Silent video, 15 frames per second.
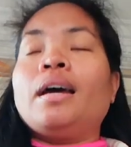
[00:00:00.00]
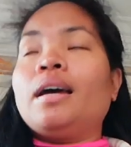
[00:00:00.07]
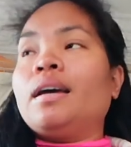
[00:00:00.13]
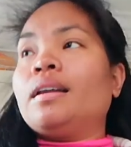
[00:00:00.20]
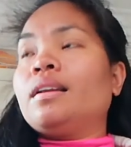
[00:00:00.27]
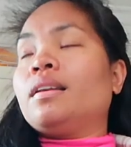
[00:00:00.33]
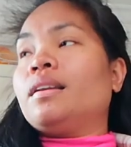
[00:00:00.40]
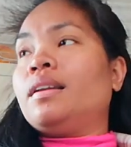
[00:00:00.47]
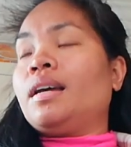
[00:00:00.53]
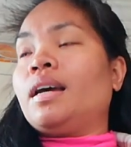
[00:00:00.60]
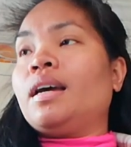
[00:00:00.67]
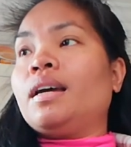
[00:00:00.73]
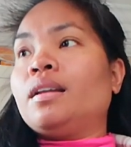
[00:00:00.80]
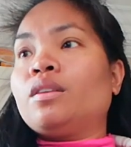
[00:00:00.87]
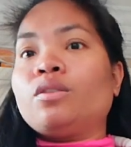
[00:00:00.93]
And
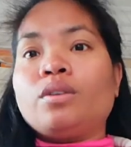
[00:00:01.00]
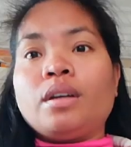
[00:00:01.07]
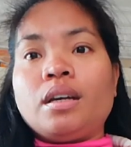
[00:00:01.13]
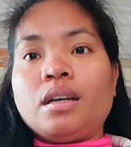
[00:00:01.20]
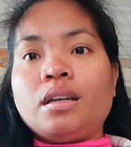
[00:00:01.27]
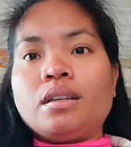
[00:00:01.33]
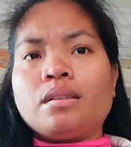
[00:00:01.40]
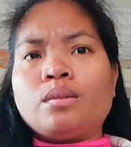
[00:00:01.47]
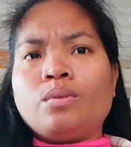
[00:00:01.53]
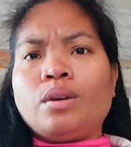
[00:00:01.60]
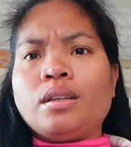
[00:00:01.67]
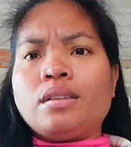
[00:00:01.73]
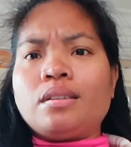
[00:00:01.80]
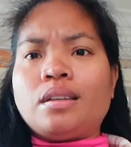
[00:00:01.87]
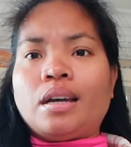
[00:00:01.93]
then today is
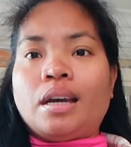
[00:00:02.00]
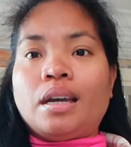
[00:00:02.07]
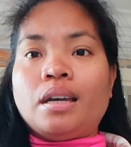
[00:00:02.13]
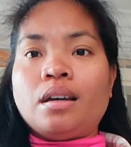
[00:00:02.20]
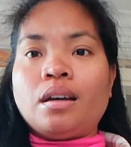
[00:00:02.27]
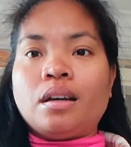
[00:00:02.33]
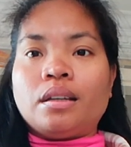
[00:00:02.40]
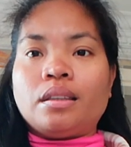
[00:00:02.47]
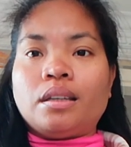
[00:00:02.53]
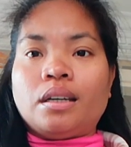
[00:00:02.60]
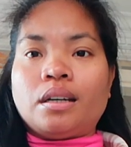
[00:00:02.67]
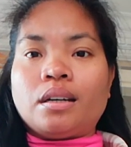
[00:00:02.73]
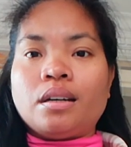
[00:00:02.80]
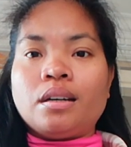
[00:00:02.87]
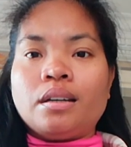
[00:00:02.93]
Wednesday, I
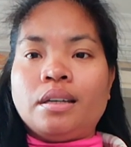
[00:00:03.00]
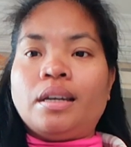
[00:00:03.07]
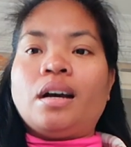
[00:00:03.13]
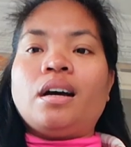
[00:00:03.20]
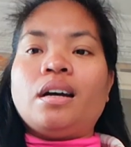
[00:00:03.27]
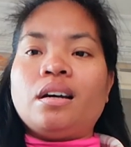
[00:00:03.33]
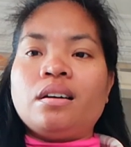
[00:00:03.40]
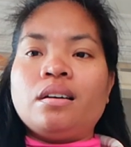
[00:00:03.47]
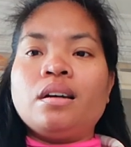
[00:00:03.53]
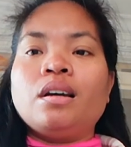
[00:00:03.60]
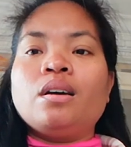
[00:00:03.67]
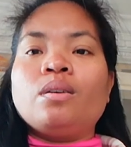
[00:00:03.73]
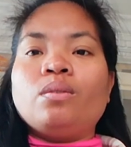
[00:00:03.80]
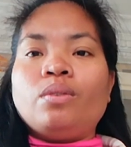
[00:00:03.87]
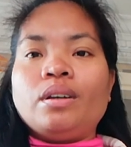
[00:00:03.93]
think. Yeah.
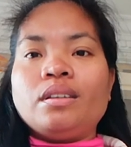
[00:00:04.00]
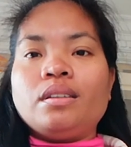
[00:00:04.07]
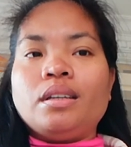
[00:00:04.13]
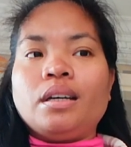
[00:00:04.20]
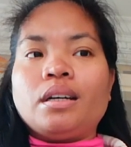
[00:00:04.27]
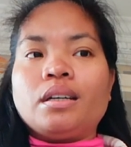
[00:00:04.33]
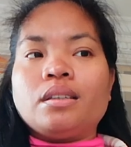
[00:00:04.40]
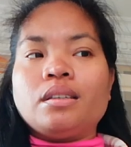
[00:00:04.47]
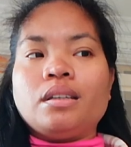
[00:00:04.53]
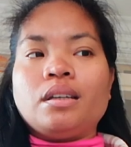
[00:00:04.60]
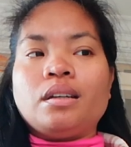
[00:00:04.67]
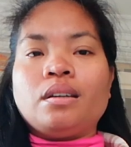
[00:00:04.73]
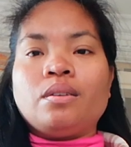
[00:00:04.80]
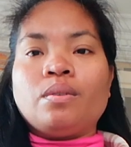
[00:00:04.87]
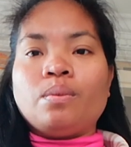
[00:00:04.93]
Wednesday
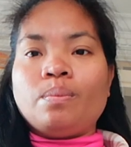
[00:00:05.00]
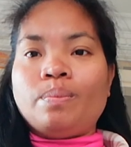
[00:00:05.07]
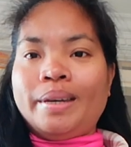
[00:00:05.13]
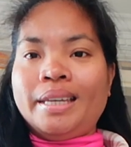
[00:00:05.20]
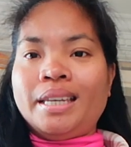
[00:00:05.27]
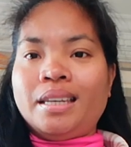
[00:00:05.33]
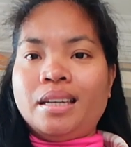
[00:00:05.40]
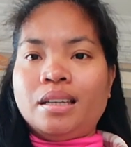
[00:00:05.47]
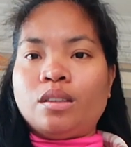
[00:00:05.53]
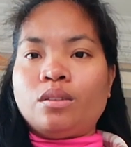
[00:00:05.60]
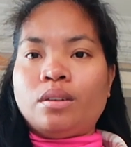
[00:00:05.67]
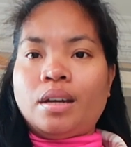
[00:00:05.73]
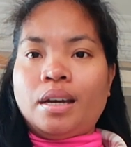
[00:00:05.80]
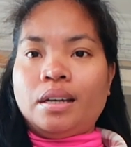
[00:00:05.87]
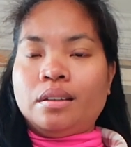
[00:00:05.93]
kasi Bendy
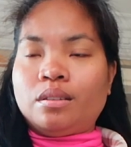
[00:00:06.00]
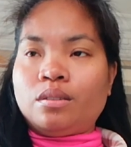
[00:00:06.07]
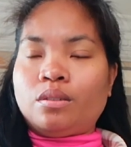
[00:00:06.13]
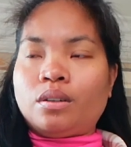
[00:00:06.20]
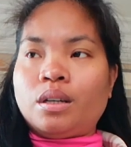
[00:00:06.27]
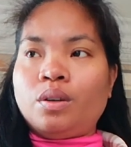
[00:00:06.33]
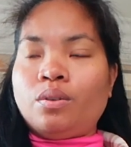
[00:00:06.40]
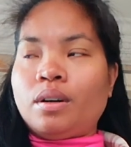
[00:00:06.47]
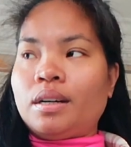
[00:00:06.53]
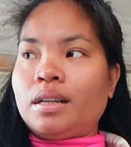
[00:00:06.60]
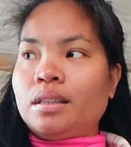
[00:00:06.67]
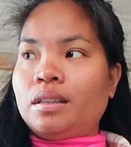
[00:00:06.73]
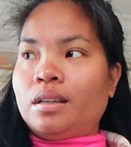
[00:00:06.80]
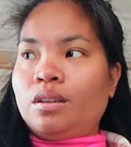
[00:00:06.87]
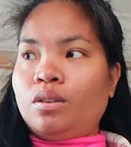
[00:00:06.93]
today. So kinuha
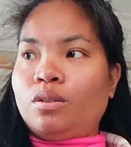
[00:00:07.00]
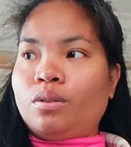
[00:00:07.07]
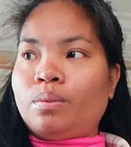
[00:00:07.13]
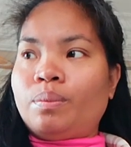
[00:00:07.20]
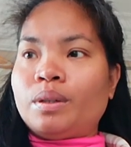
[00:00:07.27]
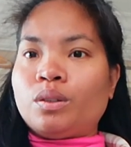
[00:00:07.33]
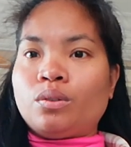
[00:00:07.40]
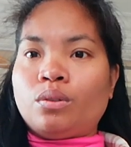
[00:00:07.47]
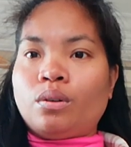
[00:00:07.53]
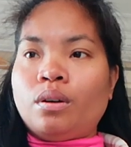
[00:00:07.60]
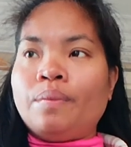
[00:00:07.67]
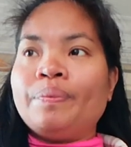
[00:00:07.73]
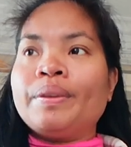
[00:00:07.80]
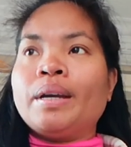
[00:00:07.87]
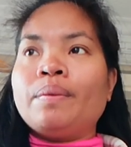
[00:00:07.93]
natin yung baso.
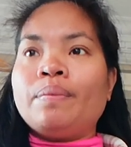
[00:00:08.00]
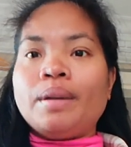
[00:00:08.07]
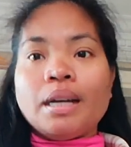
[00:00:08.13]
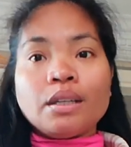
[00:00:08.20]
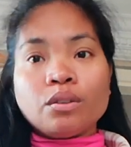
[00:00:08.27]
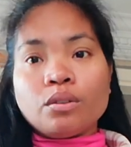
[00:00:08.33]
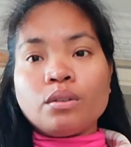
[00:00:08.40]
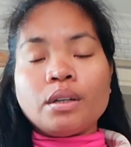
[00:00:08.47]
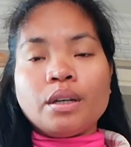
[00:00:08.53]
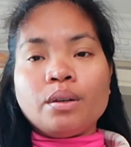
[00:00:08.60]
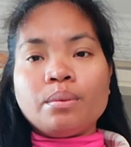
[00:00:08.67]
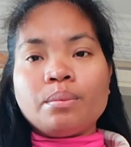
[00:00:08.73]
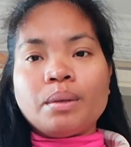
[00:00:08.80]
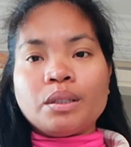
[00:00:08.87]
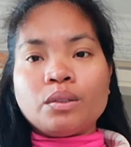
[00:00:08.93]
Pinasok ko na
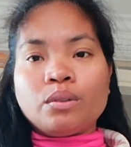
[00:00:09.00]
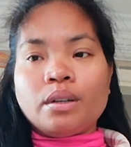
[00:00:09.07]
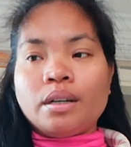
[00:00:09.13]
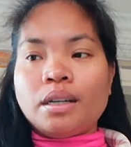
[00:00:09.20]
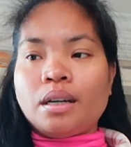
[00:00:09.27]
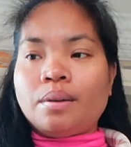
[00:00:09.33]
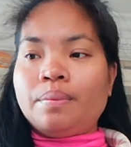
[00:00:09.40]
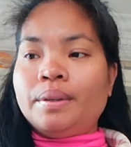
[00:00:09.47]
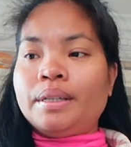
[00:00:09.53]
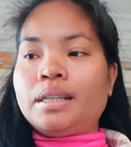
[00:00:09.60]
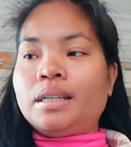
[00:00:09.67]
yung basura namin